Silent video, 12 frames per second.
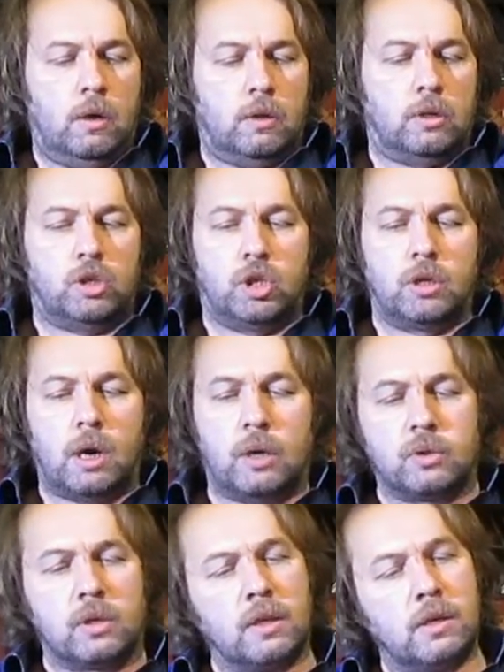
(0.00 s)

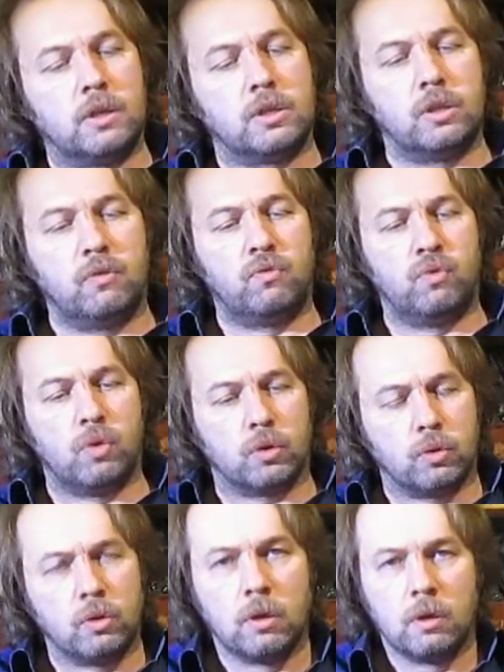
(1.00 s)
Начинаются наезды. Вот
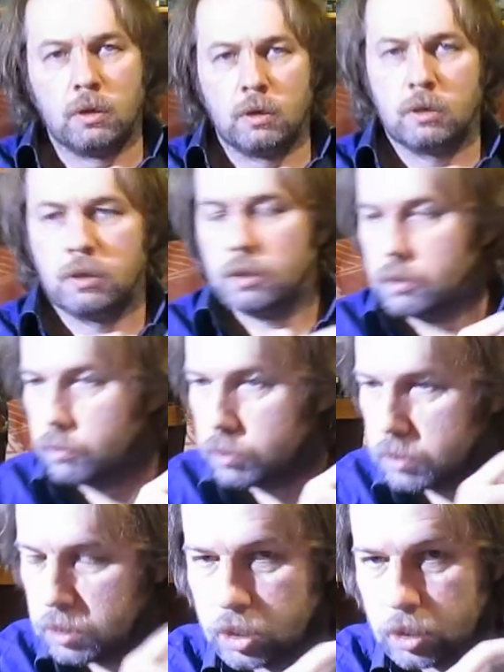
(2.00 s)
он,
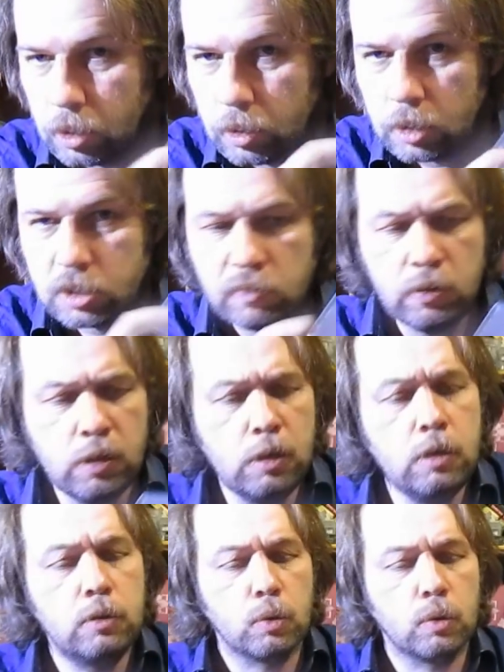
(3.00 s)
вот слышно, да,
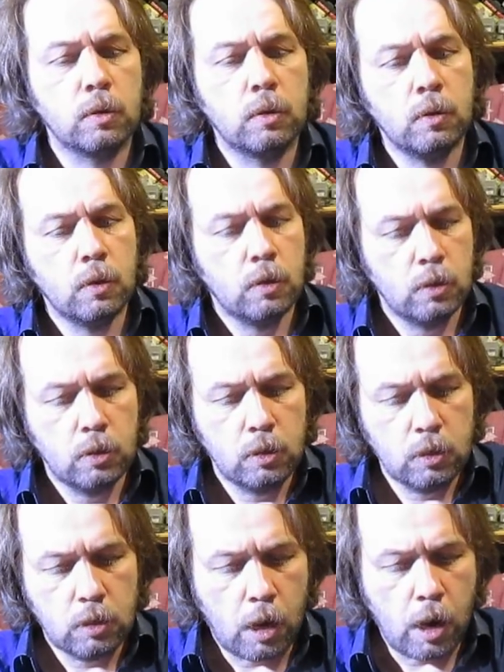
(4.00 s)
звенит он.
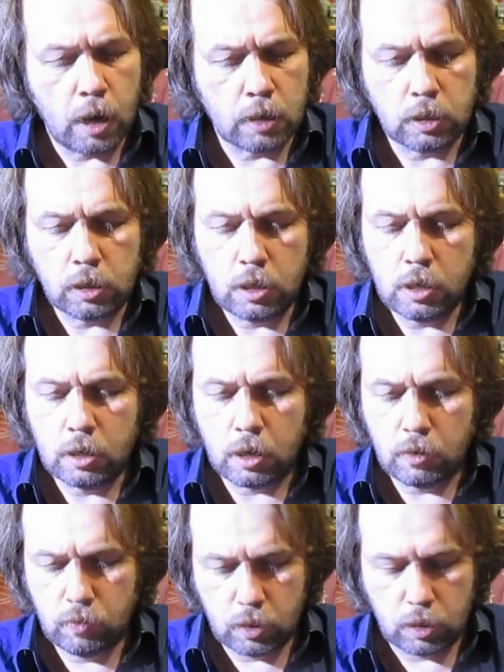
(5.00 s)
Ах, такие
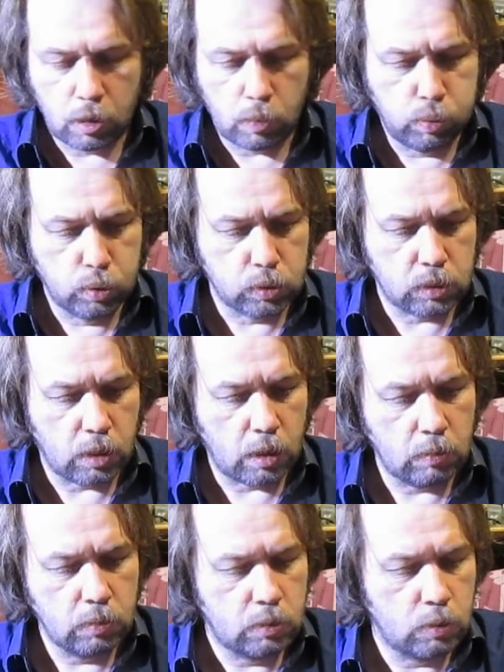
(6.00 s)
кривые корпуса.
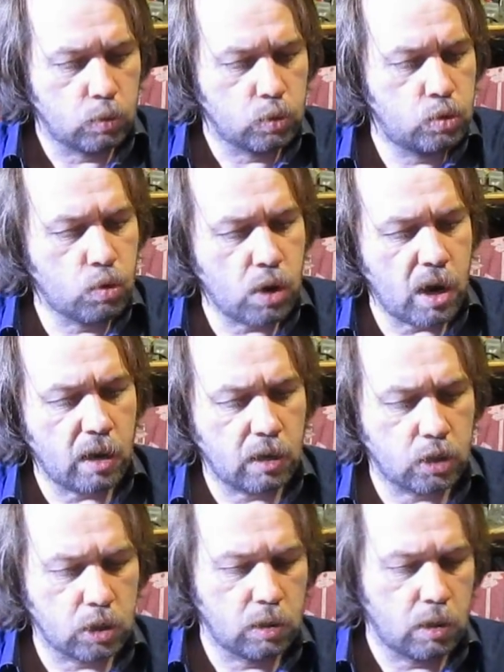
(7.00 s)
Видите, он с дюральки
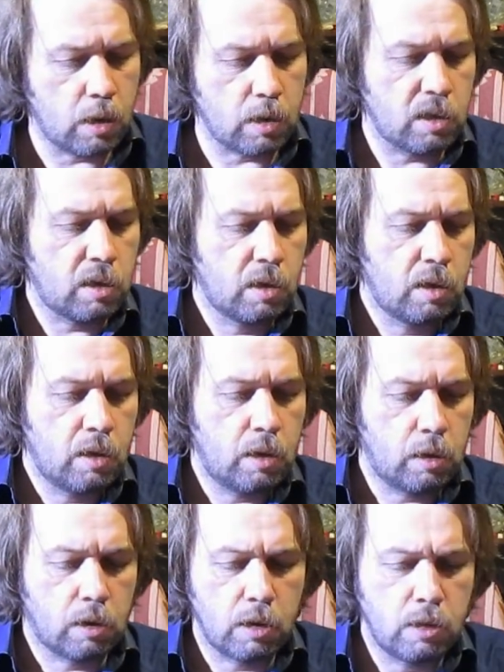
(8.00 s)
шикарный.
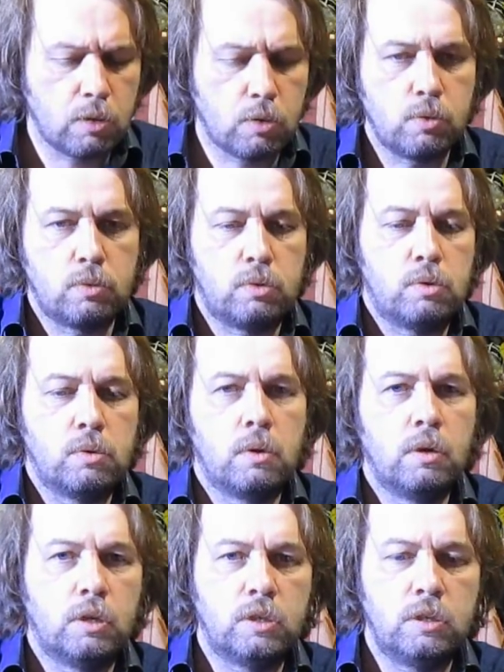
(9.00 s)
Экранирует все,
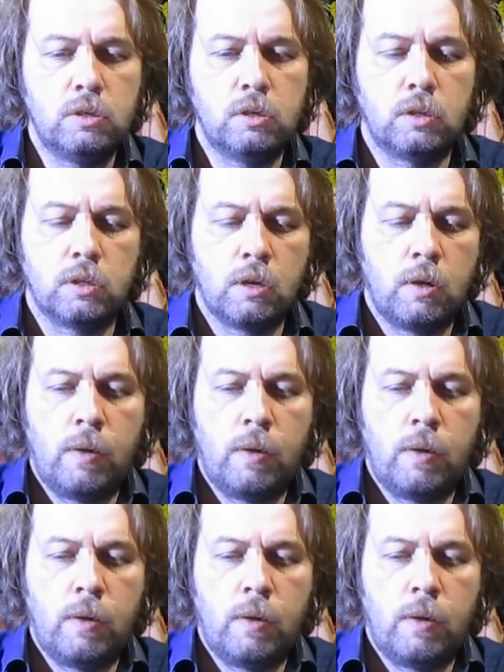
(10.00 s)
сделан.